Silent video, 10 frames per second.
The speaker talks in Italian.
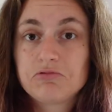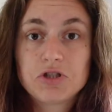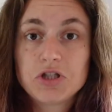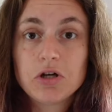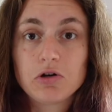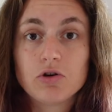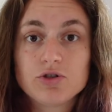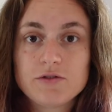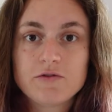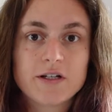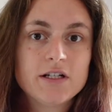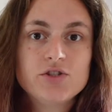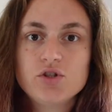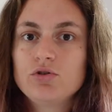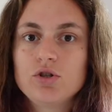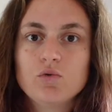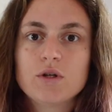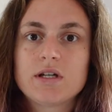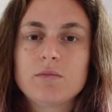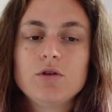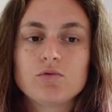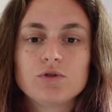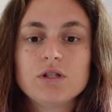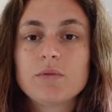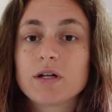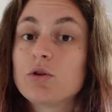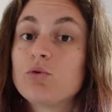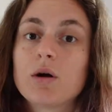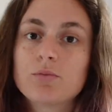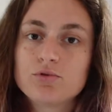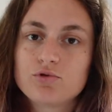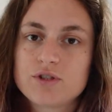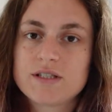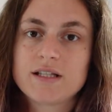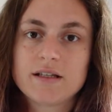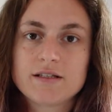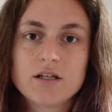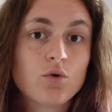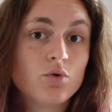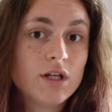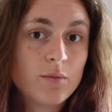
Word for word: sì o no si fa nel giro di 2-3 minuti perché dura appunto 60 secondi,